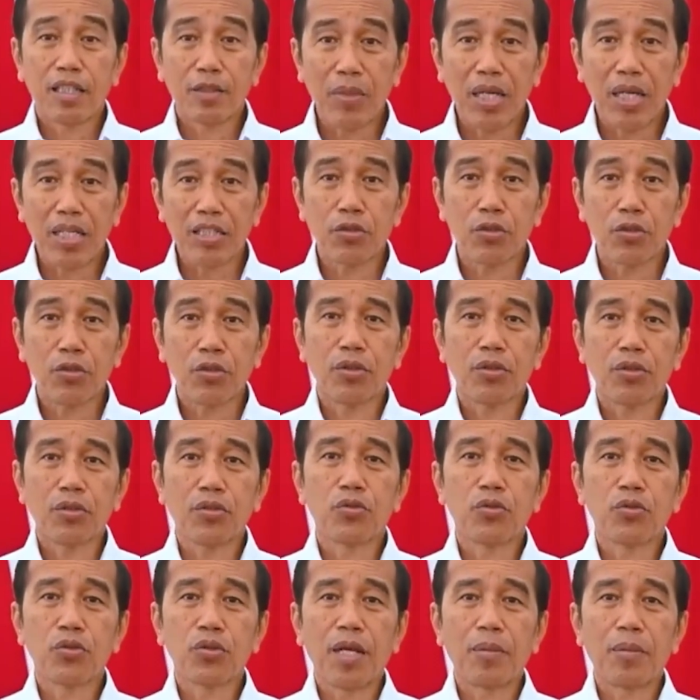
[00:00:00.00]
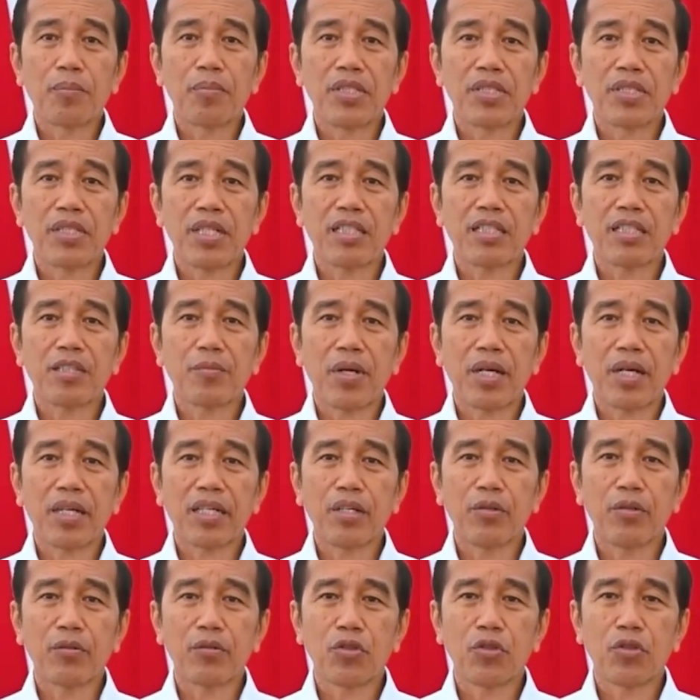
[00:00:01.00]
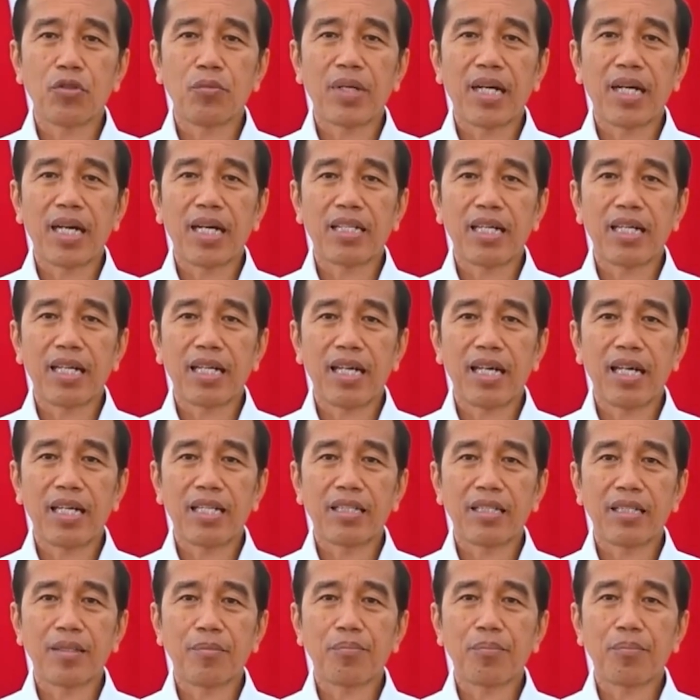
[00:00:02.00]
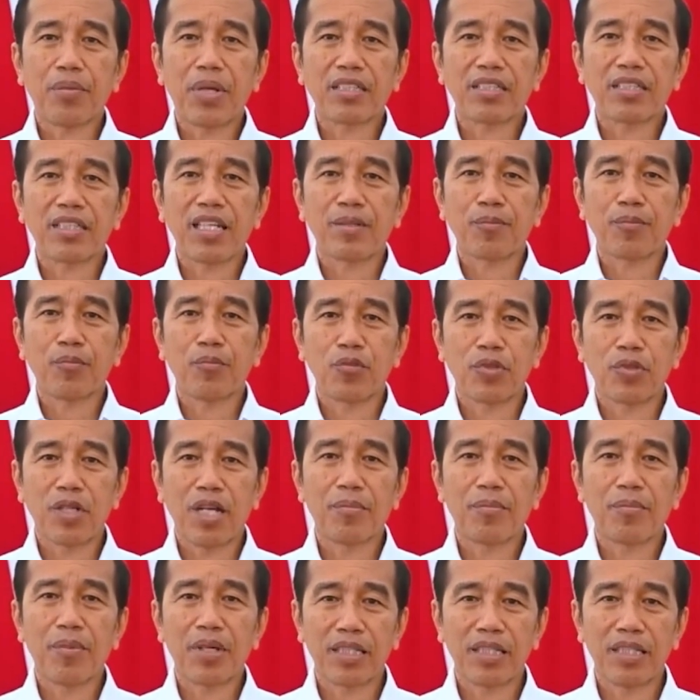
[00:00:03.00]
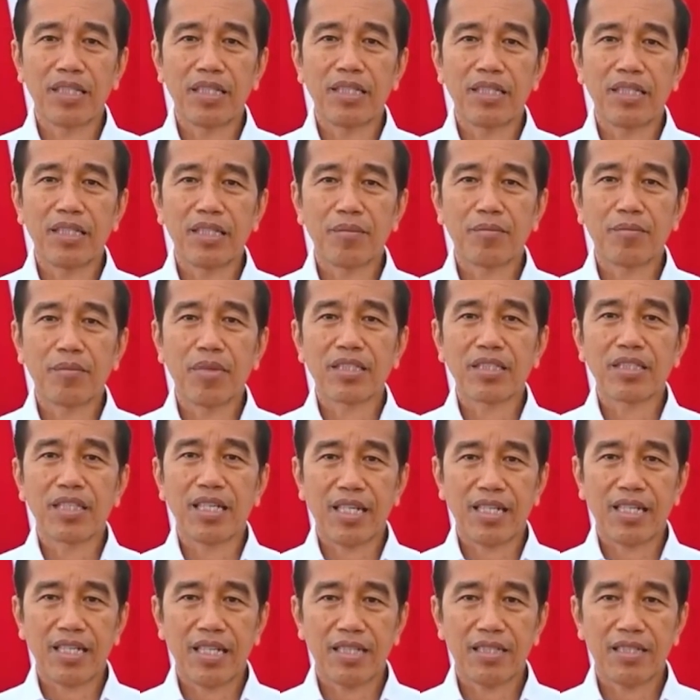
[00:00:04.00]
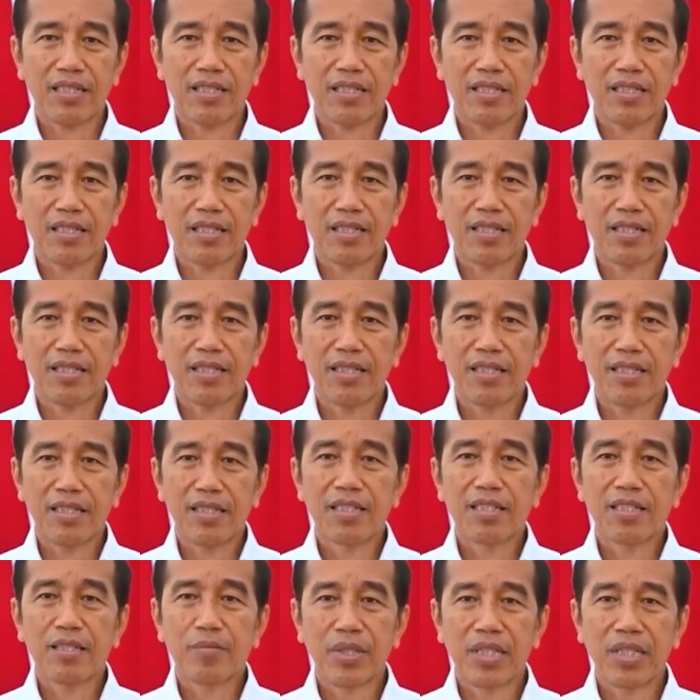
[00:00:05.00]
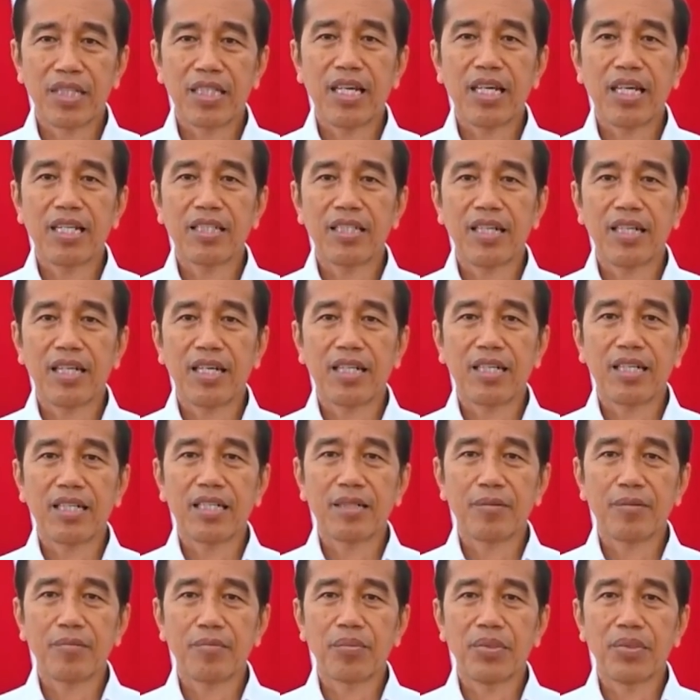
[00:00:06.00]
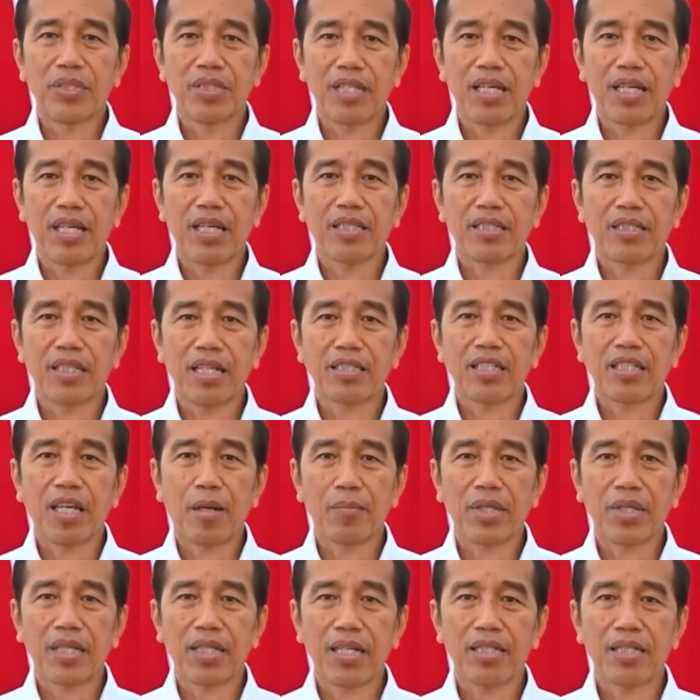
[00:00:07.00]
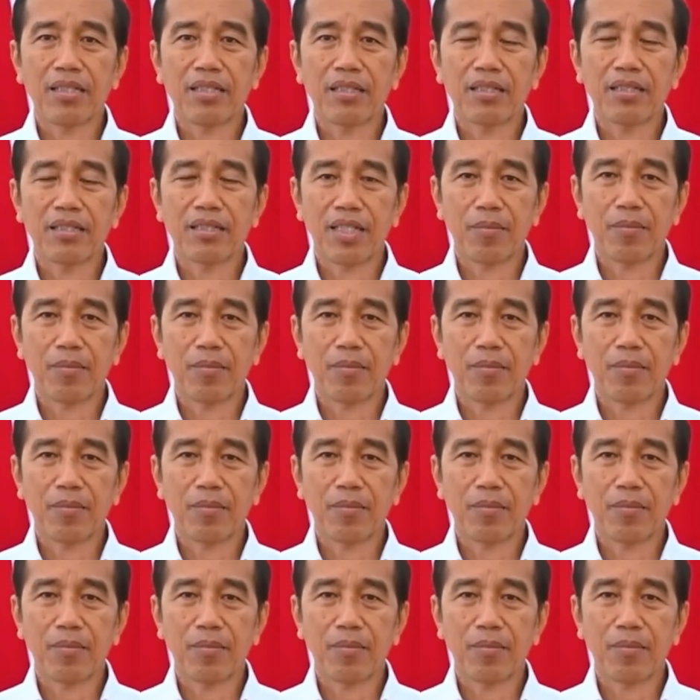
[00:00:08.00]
Termasuk juga bisa dipakai untuk mengadakan pasar murah bagi masyarakat. Demikian yang bisa saya sampaikan.